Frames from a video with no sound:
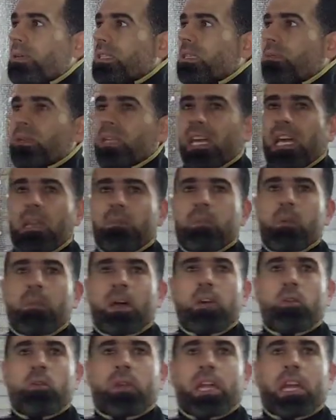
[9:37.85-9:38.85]
بس من غير
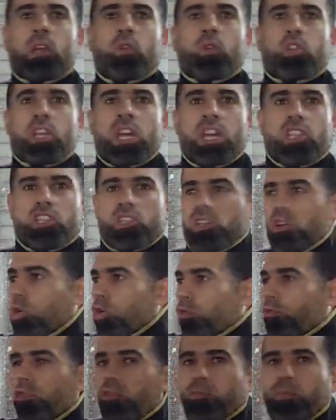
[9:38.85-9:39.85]
بيبان ومن غير وشاش
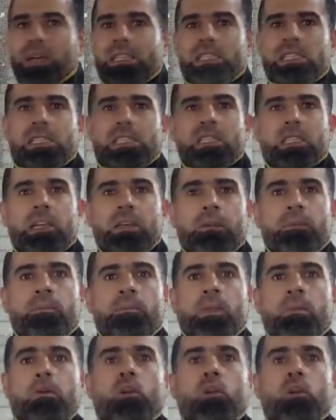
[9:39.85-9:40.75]
ارفف آه. بس مم.